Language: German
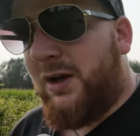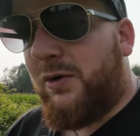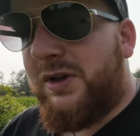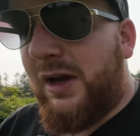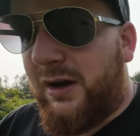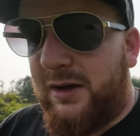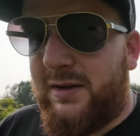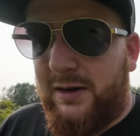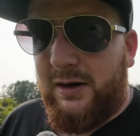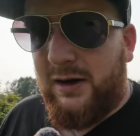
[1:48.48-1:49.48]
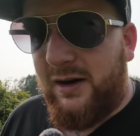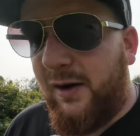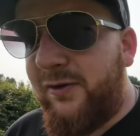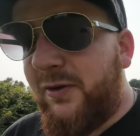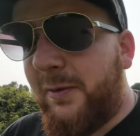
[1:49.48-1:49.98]
Und ja, dann
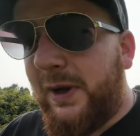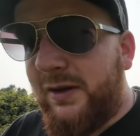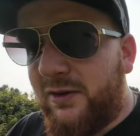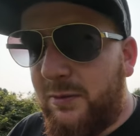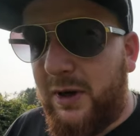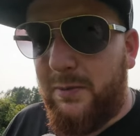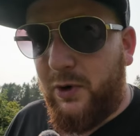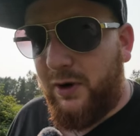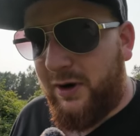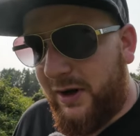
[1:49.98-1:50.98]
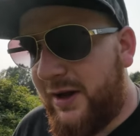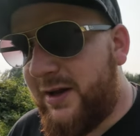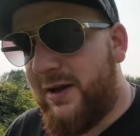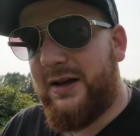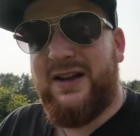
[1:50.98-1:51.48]
laufen wir mal hin zu meinem neuen
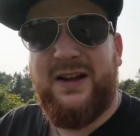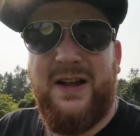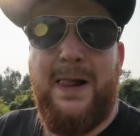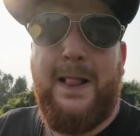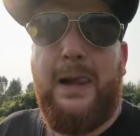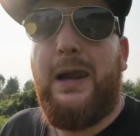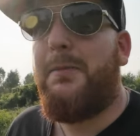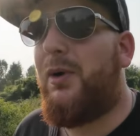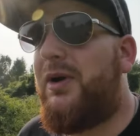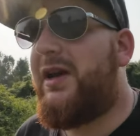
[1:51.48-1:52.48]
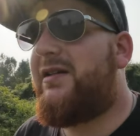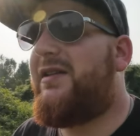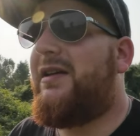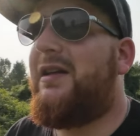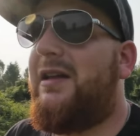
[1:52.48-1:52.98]

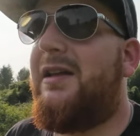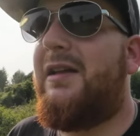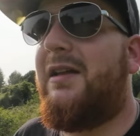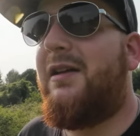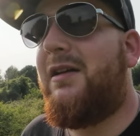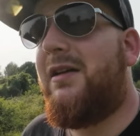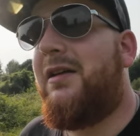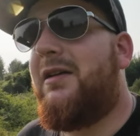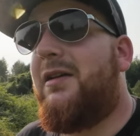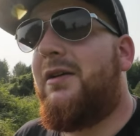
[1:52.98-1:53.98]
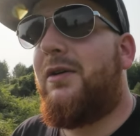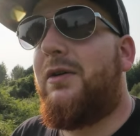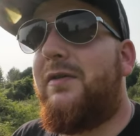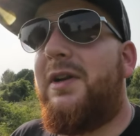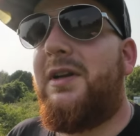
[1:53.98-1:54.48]
Projekt.
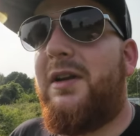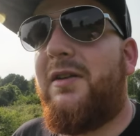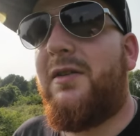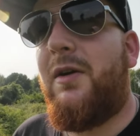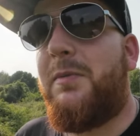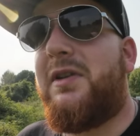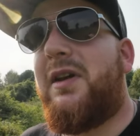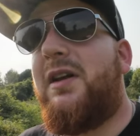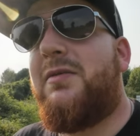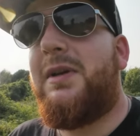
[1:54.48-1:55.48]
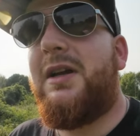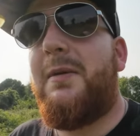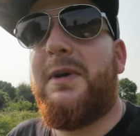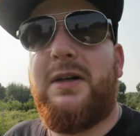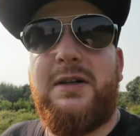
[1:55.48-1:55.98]
Und wenn ich jetzt, komm, ich drehe jetzt mal die
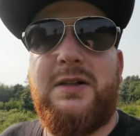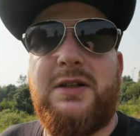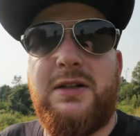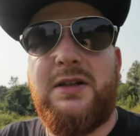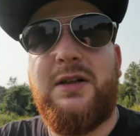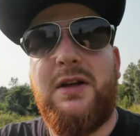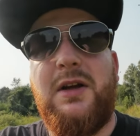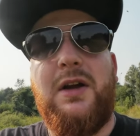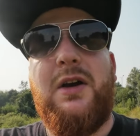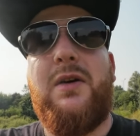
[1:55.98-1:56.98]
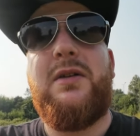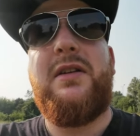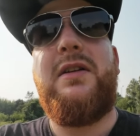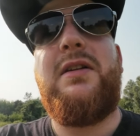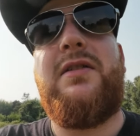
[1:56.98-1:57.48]
Kamera und
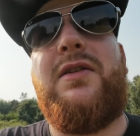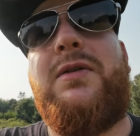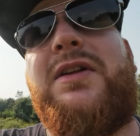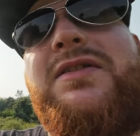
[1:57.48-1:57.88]
dann seht ihr das auch